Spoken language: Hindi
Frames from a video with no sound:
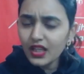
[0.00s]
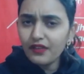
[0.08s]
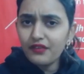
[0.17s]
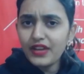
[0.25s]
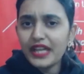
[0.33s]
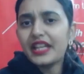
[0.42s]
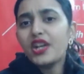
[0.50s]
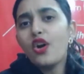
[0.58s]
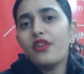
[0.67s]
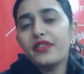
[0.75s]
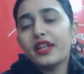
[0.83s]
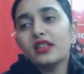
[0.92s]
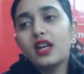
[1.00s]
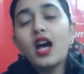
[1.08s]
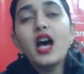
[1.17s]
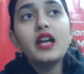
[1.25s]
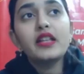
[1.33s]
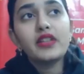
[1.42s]
वेरी ऑफन
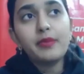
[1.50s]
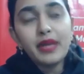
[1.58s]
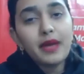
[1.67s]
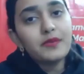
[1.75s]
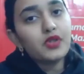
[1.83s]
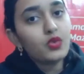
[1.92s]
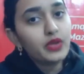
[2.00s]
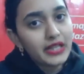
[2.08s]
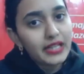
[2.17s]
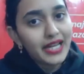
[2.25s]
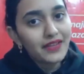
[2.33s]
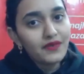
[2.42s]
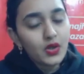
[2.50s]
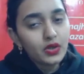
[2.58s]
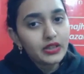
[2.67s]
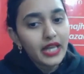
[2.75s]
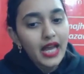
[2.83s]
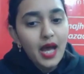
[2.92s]
जब भी हम स्टूडेंट लाइफ में
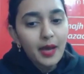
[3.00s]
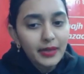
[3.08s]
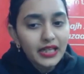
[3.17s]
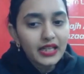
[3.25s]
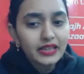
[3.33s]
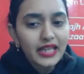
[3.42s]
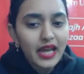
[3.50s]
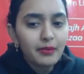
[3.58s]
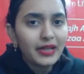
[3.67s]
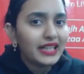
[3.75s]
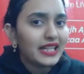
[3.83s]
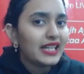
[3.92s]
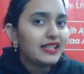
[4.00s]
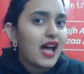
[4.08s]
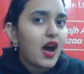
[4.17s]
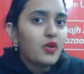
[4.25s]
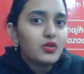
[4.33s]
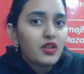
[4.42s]
होते हैं हमें लगता है मनी इज
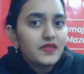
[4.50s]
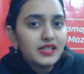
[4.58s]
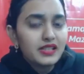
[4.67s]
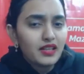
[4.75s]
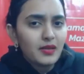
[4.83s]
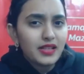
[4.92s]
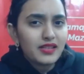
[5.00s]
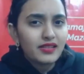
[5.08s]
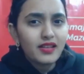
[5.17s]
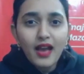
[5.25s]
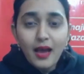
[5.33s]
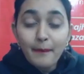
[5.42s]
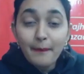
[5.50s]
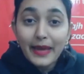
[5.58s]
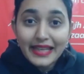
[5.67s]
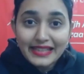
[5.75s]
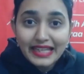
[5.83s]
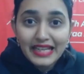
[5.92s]
आउट ऑफ सिलेबस
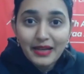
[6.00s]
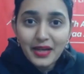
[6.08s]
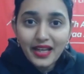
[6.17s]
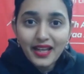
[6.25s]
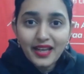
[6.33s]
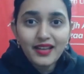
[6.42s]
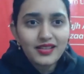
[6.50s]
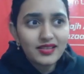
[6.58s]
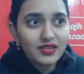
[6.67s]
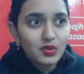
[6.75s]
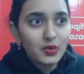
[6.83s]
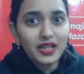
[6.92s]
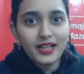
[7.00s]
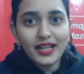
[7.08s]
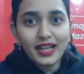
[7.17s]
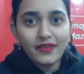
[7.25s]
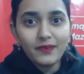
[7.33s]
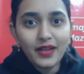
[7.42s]
पैसे कमाना स्टूडेंट
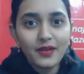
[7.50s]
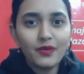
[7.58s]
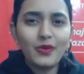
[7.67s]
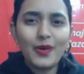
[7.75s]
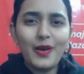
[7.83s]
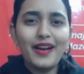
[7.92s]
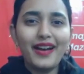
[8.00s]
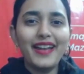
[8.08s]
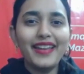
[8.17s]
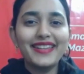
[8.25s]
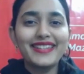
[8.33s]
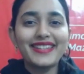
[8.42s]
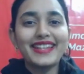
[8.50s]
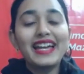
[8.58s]
लाइफ में वट